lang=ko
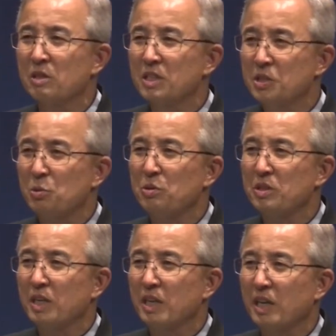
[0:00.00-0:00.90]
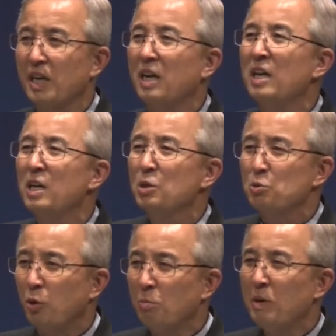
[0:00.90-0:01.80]
그리스도인들에게
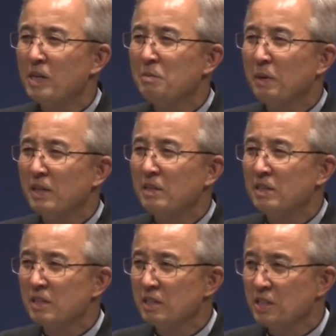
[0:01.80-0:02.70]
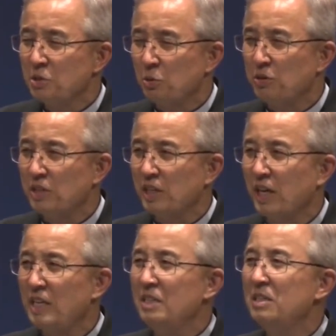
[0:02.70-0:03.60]
종말을 맞는 그리스도인들에게
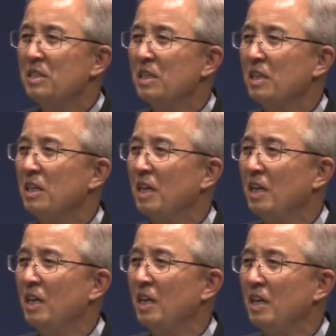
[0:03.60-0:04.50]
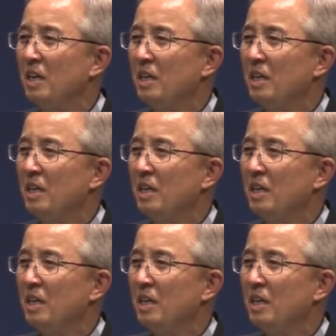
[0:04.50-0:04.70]
인생의